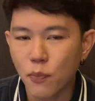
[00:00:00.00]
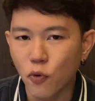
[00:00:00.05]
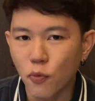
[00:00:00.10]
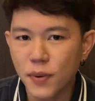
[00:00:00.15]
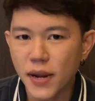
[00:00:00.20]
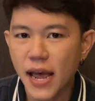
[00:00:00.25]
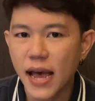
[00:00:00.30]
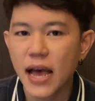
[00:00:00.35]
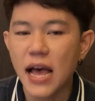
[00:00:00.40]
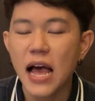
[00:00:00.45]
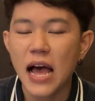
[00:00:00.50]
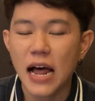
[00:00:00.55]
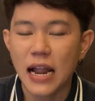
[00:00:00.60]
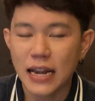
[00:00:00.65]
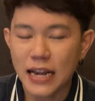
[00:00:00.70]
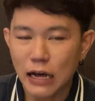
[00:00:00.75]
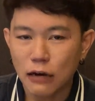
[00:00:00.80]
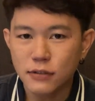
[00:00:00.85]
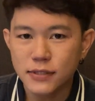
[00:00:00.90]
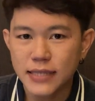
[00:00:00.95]
ปุ๊บเนี่ย
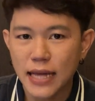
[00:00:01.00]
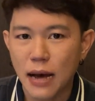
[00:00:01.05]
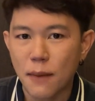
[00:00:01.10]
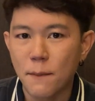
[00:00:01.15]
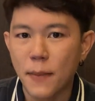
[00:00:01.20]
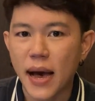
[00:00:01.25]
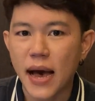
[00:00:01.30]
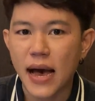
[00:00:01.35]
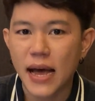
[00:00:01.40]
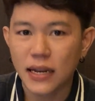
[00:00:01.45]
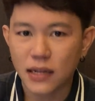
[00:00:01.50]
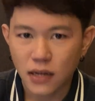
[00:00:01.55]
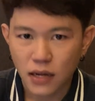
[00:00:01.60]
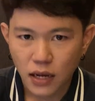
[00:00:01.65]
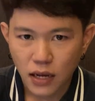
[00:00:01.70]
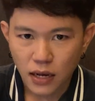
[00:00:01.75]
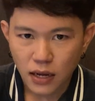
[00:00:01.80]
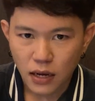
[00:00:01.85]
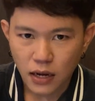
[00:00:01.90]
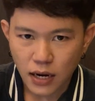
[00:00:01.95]
เราสามารถ
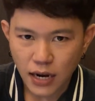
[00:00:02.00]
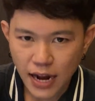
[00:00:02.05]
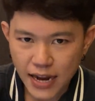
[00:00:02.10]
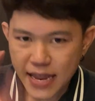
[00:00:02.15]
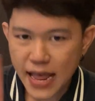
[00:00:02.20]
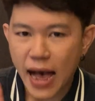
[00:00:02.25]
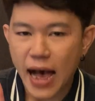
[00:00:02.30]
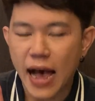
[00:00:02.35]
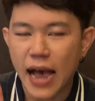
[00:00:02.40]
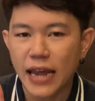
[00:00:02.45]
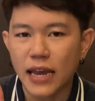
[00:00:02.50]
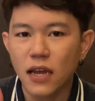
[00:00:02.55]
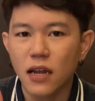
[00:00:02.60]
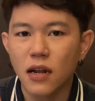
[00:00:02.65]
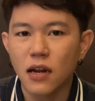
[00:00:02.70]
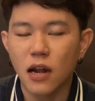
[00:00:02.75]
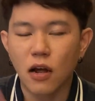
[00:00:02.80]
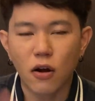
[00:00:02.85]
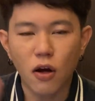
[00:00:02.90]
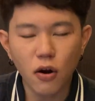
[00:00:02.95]
ขยาย
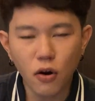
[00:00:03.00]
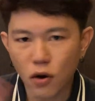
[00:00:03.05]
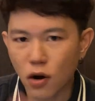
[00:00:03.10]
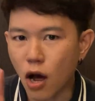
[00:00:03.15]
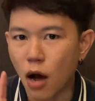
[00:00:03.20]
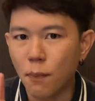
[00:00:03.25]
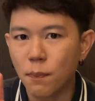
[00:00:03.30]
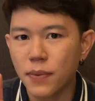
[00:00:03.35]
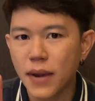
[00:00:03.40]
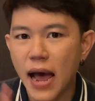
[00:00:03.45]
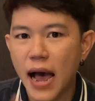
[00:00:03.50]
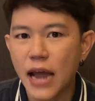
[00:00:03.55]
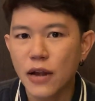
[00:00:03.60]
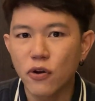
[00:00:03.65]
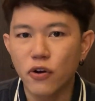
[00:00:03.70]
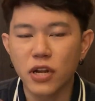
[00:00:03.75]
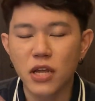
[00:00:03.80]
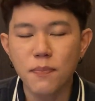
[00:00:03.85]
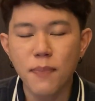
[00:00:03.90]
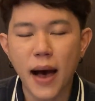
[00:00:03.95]
แล้วก็ครอปได้โด
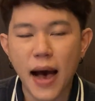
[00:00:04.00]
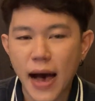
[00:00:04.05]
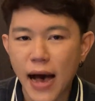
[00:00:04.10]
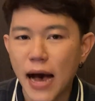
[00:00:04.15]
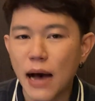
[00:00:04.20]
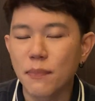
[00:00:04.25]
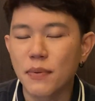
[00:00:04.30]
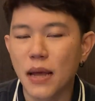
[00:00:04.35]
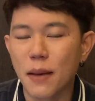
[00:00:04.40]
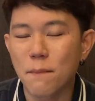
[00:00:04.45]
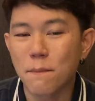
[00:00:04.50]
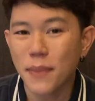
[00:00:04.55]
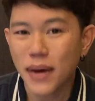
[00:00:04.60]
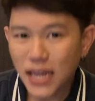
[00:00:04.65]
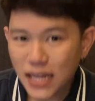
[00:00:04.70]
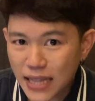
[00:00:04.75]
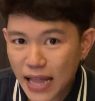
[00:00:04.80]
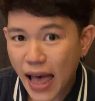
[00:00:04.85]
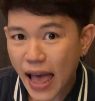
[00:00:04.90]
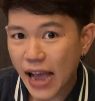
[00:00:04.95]
ยที่ภาพเนี่ยไม่
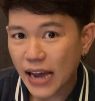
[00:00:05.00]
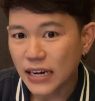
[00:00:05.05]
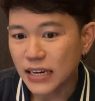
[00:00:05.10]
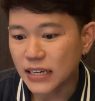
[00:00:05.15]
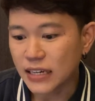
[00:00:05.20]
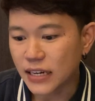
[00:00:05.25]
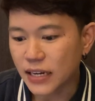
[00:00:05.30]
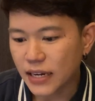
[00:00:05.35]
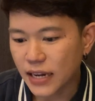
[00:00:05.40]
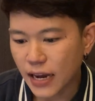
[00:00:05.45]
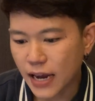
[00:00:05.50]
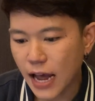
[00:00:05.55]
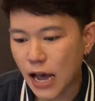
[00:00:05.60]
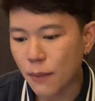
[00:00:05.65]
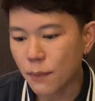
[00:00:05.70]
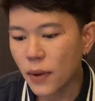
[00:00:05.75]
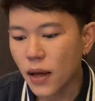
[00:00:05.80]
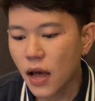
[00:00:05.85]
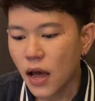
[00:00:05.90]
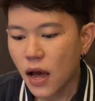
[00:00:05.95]
แตกเลยนะครับ
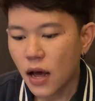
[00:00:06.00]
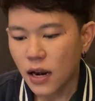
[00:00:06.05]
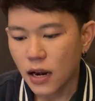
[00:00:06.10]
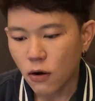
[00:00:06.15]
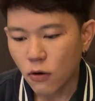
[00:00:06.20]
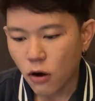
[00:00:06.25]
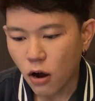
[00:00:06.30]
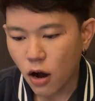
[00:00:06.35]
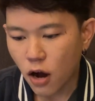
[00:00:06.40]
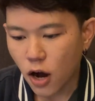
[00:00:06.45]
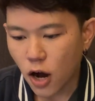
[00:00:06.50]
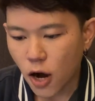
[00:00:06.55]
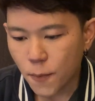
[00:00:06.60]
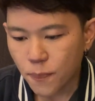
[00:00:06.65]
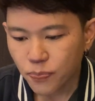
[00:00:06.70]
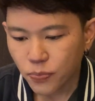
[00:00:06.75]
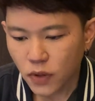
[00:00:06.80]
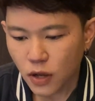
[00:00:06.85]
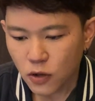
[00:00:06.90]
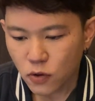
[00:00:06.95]
แล้วก็
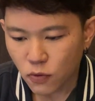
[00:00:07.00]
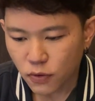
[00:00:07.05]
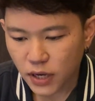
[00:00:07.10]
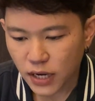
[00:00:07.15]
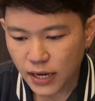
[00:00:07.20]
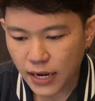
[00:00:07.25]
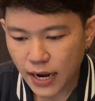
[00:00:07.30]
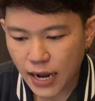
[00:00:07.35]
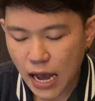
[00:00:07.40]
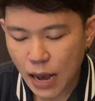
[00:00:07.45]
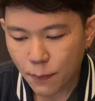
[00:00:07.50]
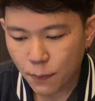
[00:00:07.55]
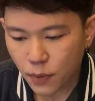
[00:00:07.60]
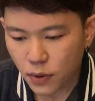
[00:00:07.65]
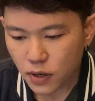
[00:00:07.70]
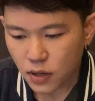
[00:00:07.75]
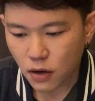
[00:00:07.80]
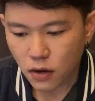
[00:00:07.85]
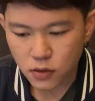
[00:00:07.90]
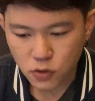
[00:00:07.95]
ตรงนี้นะครับ
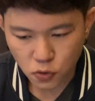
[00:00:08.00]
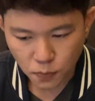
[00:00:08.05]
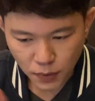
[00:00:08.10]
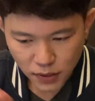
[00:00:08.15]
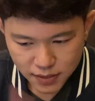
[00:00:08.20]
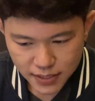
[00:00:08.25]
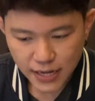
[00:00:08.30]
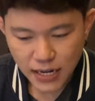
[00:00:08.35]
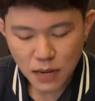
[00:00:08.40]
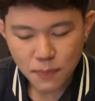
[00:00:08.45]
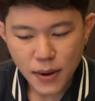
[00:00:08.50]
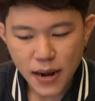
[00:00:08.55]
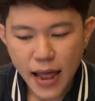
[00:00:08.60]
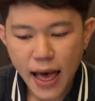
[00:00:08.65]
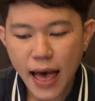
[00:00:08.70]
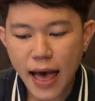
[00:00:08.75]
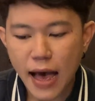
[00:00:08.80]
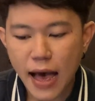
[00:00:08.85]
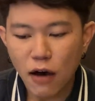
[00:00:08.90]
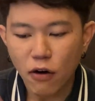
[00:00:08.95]
Super Steady ไป
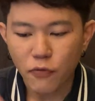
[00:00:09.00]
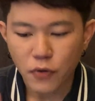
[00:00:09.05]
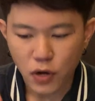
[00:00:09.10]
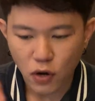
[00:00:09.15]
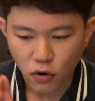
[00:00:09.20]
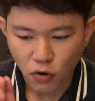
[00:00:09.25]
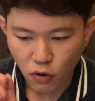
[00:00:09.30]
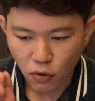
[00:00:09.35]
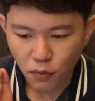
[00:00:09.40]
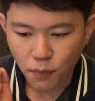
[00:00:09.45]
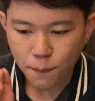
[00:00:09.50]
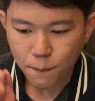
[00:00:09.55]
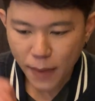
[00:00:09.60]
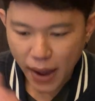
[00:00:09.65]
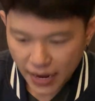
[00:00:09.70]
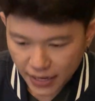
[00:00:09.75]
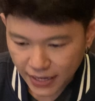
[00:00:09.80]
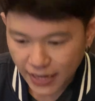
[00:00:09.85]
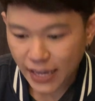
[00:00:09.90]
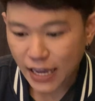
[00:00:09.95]
แล้ววิดีโอ แป
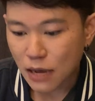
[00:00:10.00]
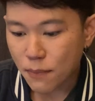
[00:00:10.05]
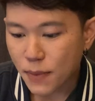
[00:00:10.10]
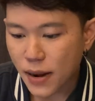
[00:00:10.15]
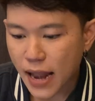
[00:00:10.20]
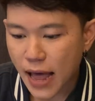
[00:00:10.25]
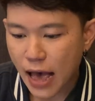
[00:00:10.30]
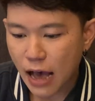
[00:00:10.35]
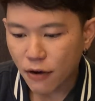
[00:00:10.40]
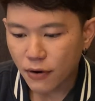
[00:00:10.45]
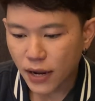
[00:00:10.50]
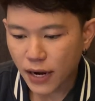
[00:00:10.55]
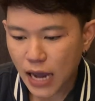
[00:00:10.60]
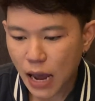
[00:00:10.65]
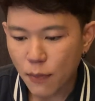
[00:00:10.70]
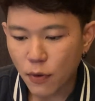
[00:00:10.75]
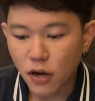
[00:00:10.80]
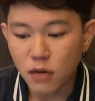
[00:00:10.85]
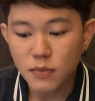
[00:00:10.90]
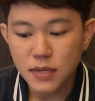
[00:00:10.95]
ดเค ไปแล้วนะครั
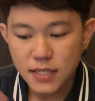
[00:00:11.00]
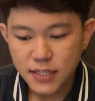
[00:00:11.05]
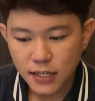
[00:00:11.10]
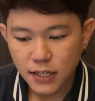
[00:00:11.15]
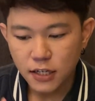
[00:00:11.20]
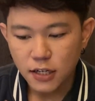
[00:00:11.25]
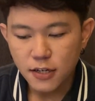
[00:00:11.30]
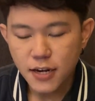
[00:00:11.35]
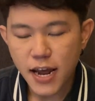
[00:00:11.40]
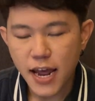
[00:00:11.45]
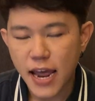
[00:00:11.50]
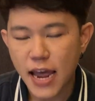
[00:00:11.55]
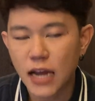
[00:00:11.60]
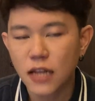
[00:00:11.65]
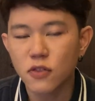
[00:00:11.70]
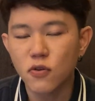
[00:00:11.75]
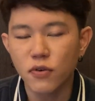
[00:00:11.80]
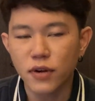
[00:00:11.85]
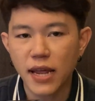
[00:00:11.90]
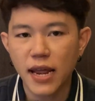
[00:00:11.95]
บแล้วก็มี Single Take
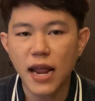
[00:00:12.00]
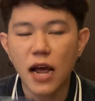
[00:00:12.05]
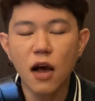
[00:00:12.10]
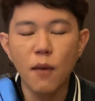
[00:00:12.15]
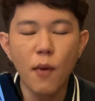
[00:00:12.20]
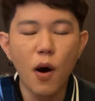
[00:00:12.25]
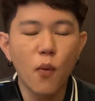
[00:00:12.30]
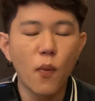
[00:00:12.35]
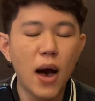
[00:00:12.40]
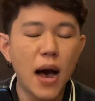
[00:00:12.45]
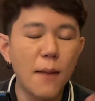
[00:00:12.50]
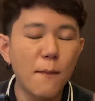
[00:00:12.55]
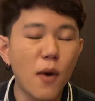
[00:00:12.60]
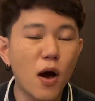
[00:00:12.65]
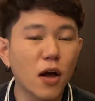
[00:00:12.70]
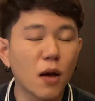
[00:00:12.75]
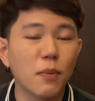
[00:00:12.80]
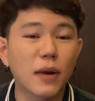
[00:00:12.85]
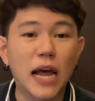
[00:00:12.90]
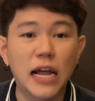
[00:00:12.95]
ตรงนี้นะเขาบอกว่าเห
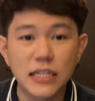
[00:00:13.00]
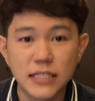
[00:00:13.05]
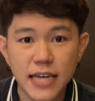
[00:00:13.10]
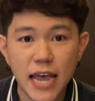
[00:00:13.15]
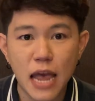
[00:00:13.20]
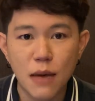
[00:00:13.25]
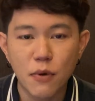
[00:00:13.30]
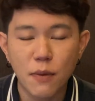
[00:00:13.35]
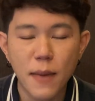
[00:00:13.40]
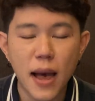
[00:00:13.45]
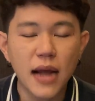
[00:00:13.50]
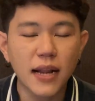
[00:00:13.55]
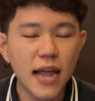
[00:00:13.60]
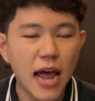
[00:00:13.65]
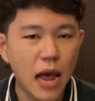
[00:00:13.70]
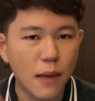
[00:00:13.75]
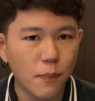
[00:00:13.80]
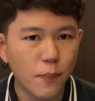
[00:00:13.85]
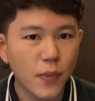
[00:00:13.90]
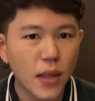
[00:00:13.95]
มาะกับการแชร์มากๆ
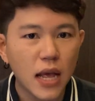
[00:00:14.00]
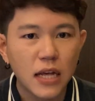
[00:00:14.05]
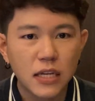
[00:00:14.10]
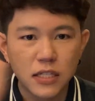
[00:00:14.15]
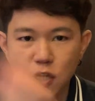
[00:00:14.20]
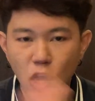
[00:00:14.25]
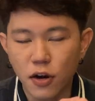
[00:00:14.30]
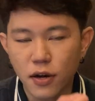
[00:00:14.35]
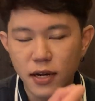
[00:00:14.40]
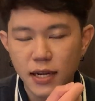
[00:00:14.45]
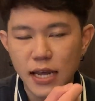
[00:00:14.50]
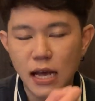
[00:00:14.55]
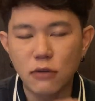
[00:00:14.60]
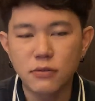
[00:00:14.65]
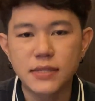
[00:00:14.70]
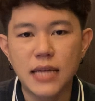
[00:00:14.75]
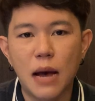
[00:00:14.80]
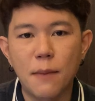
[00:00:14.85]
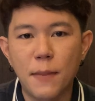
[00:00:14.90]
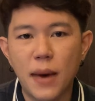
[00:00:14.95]
ถ่ายช็อตเดียว
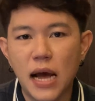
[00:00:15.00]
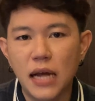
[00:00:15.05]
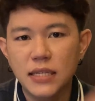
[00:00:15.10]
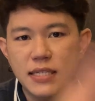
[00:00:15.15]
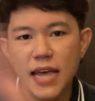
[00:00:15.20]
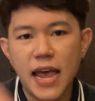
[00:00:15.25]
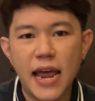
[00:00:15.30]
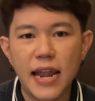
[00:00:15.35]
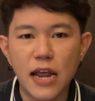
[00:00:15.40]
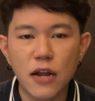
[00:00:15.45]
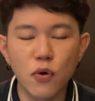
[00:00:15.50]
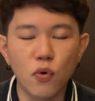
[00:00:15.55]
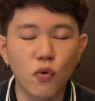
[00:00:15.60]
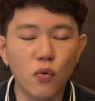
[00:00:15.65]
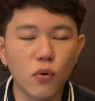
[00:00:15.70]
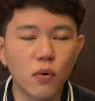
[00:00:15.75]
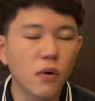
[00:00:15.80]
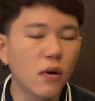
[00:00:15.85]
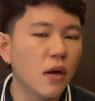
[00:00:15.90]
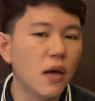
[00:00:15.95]
สามารถแชร์ได้ทุ
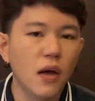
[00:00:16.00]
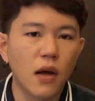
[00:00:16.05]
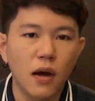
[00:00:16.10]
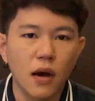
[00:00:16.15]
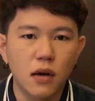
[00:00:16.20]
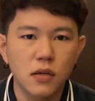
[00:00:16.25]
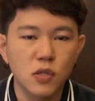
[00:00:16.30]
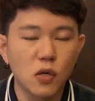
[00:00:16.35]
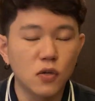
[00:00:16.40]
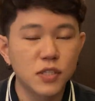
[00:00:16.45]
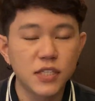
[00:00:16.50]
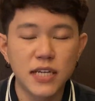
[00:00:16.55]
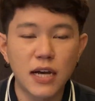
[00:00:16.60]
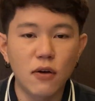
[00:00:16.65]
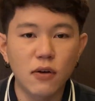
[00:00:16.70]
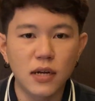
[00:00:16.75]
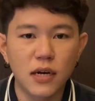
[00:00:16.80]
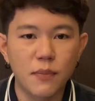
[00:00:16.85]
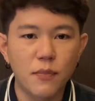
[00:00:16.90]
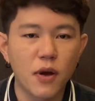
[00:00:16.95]
กโซเชียล
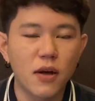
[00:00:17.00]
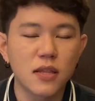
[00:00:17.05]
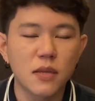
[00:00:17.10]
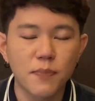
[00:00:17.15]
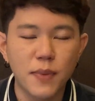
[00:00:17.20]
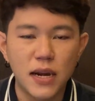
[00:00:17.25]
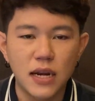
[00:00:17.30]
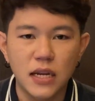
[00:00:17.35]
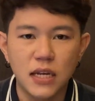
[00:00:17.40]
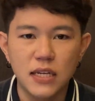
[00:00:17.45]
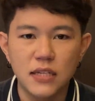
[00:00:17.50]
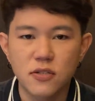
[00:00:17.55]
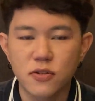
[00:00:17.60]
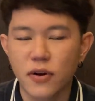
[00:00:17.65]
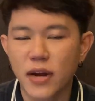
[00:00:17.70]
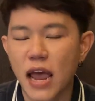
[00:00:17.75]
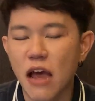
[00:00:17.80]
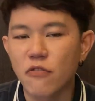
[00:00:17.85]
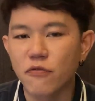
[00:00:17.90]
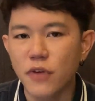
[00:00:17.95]
เลยไม่ว่าจะเป็น
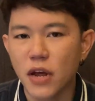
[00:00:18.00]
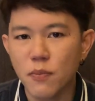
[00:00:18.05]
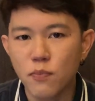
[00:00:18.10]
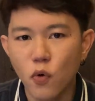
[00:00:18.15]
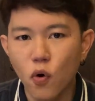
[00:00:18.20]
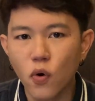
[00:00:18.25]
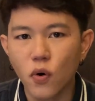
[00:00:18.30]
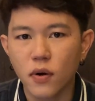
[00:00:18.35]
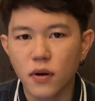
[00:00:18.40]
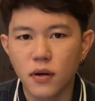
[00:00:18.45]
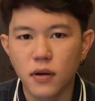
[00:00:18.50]
Instagram Facebook